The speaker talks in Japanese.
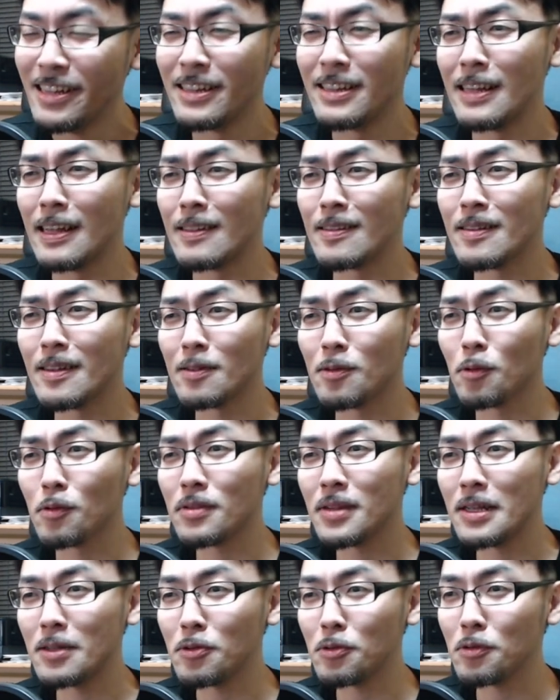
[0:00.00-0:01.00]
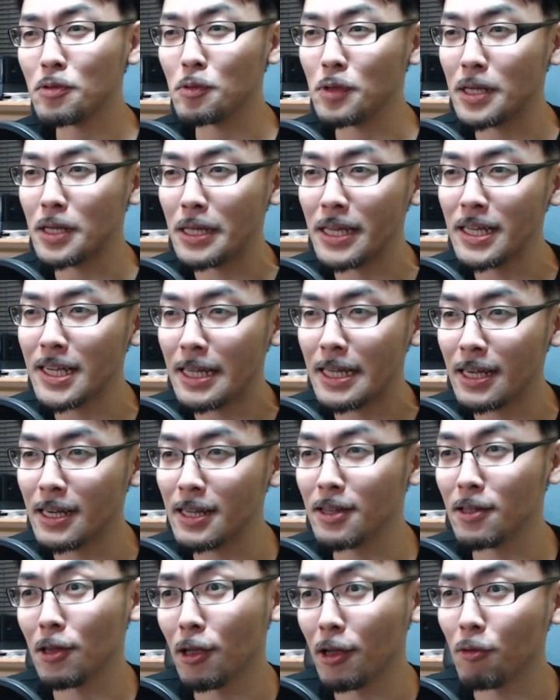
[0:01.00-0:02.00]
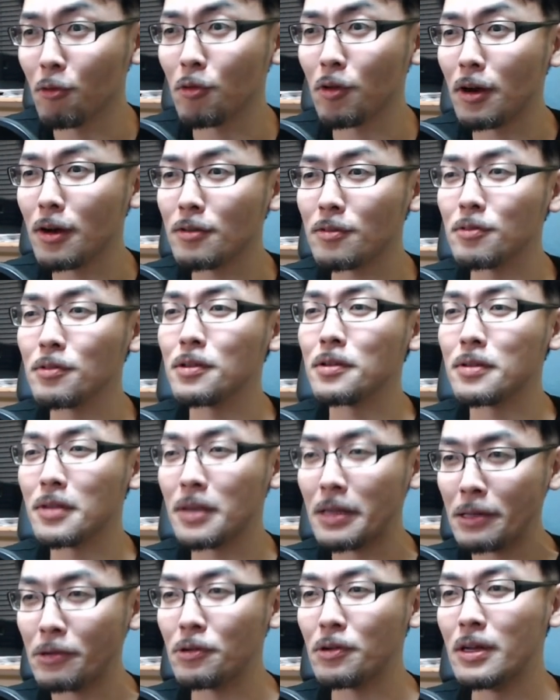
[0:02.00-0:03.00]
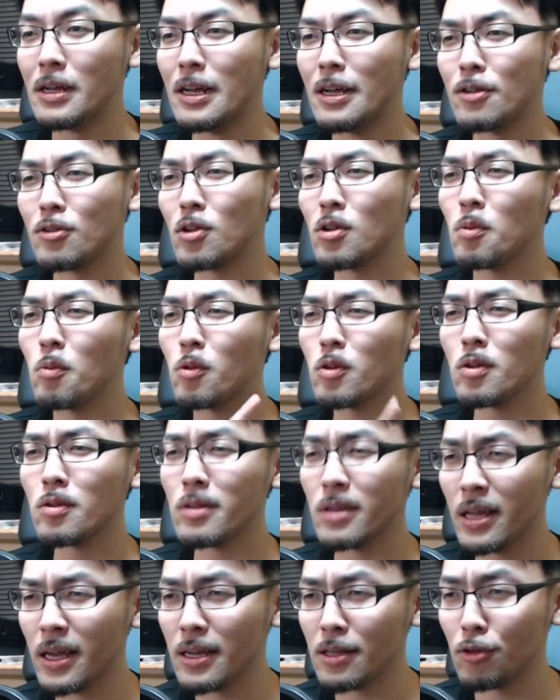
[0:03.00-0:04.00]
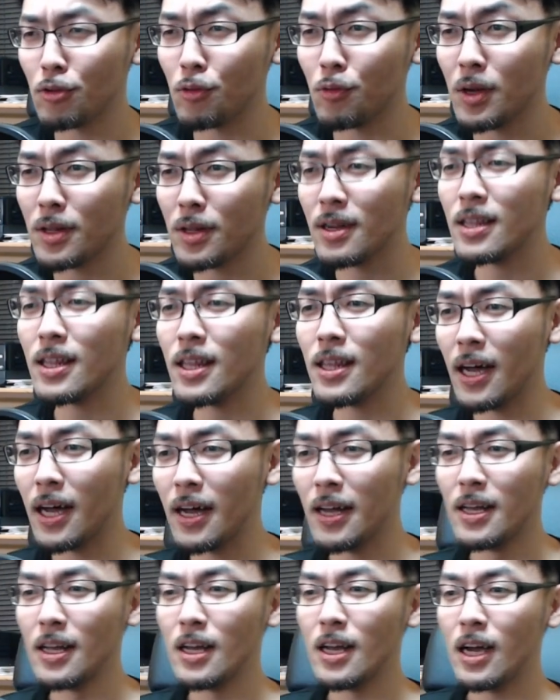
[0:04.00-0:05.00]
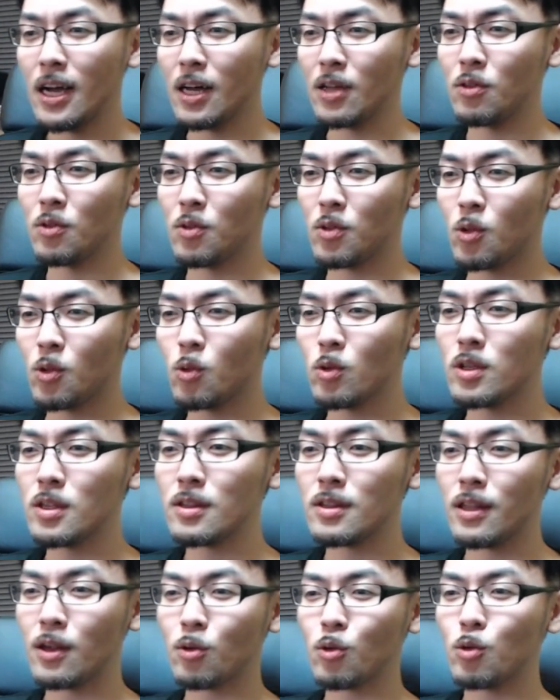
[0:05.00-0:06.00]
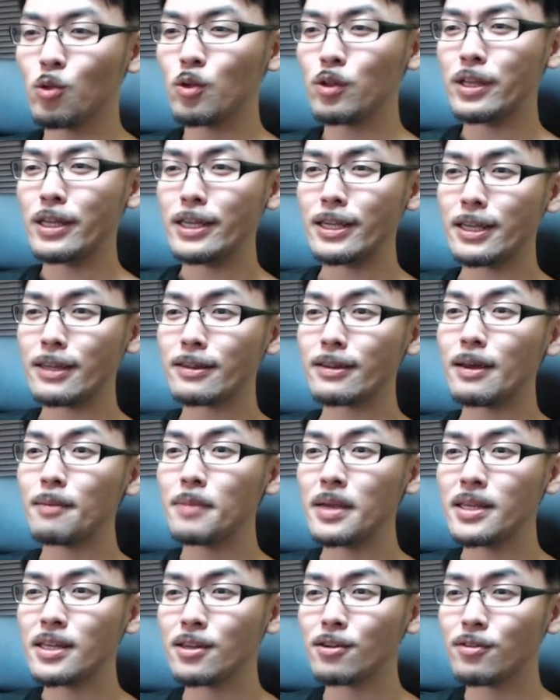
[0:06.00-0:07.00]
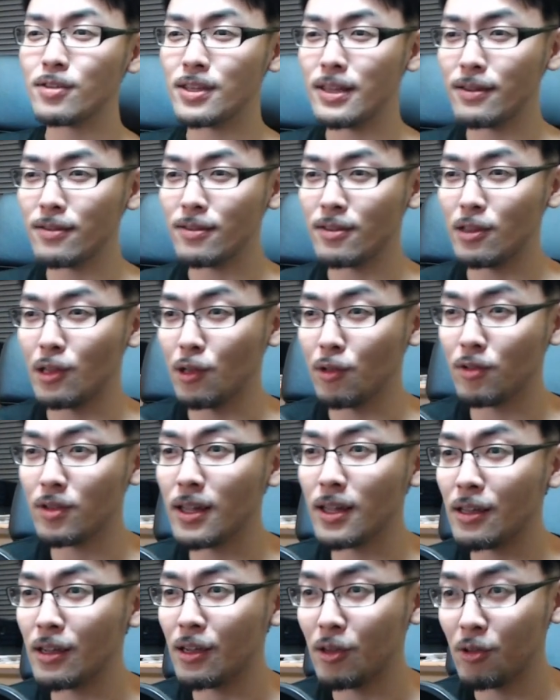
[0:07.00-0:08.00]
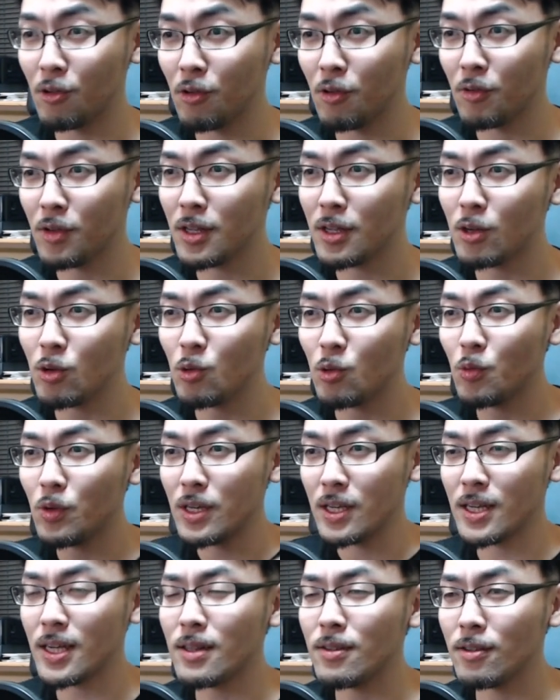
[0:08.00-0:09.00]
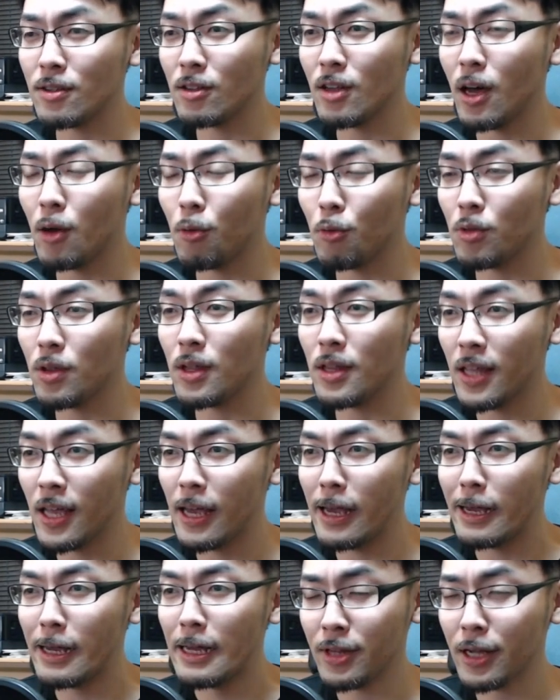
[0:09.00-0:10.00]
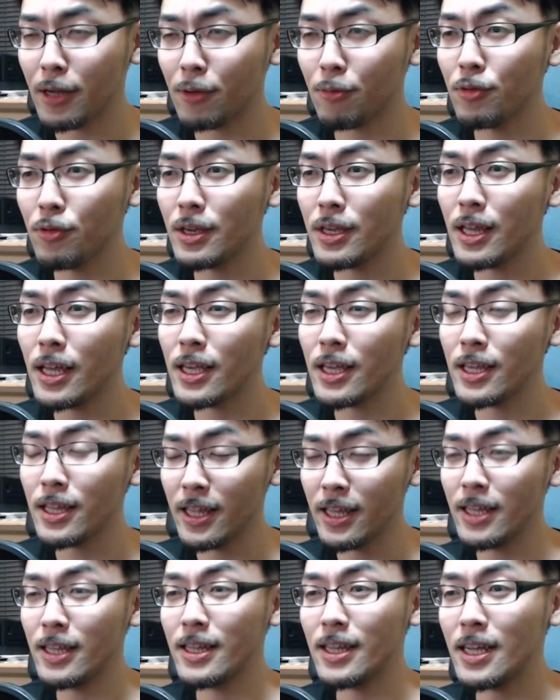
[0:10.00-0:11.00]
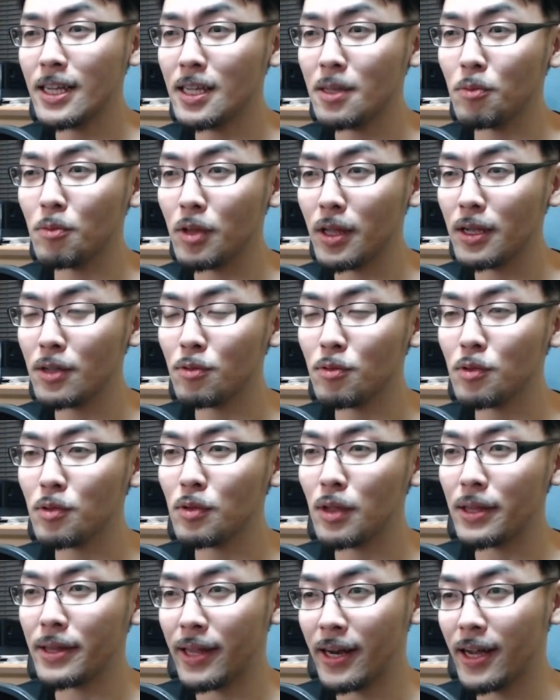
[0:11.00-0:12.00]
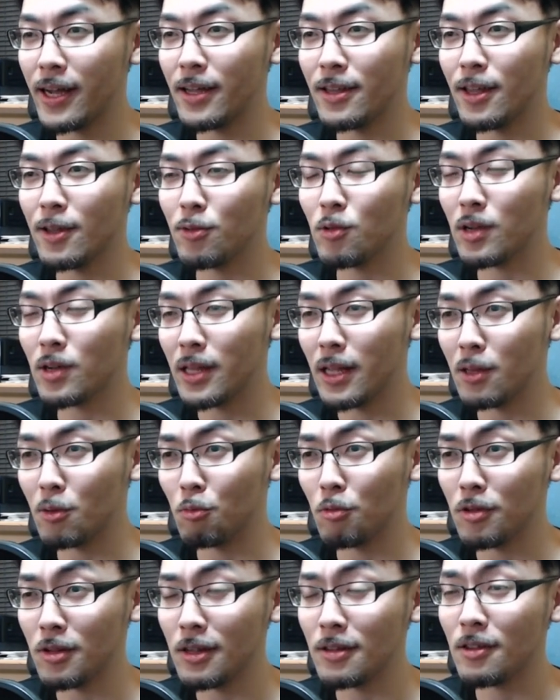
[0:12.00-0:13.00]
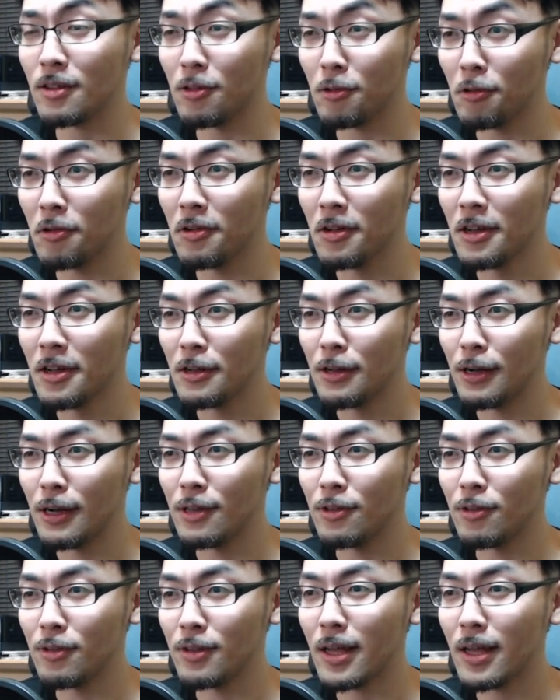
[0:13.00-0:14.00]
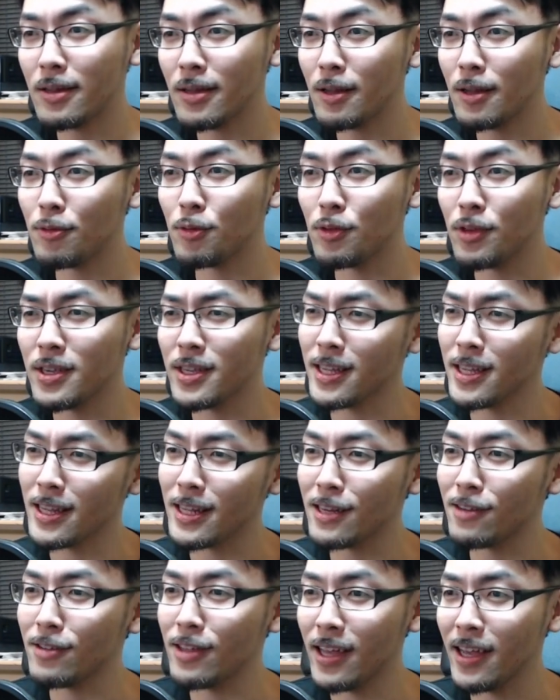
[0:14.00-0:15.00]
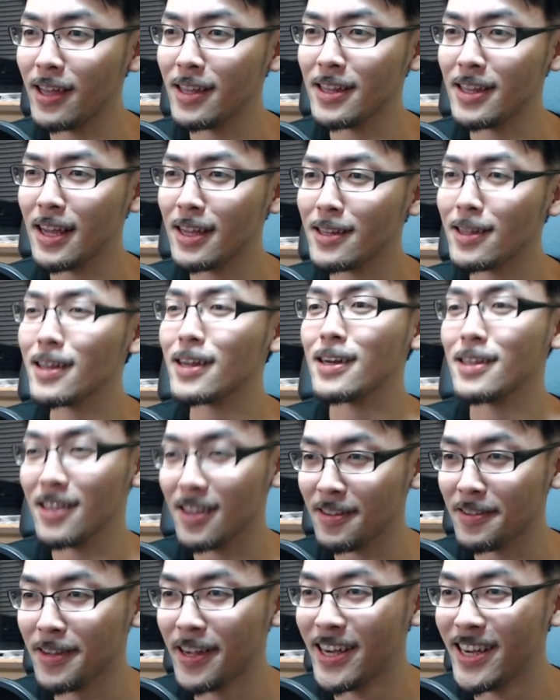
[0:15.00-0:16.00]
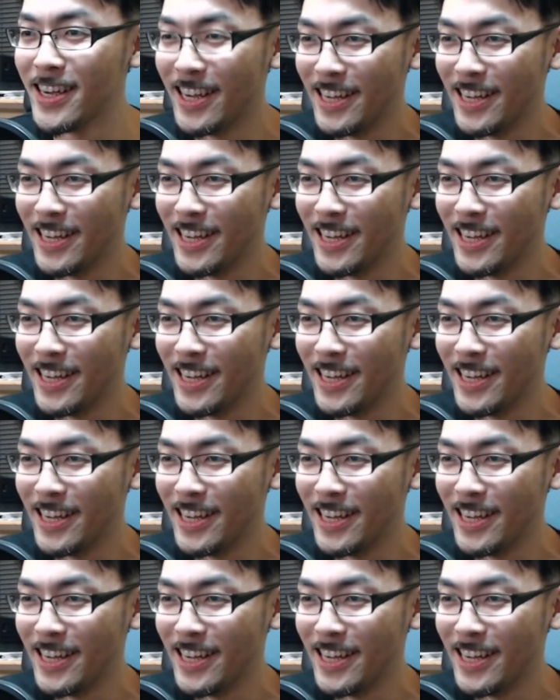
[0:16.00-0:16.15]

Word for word: 全然独占情報じゃねえじゃねえかってね、怒られそうですけど、それともう一つね、ちょっとれてた。あの、当日ね、この T シャツが目印ですって言ってたんだけど、私この上にシャツ羽織ってて、なんか雰囲気的にね、出しても大丈夫そうだったら出そうかなと思ったんですけど、あの、出せる雰囲気じゃなくて、出さなかったです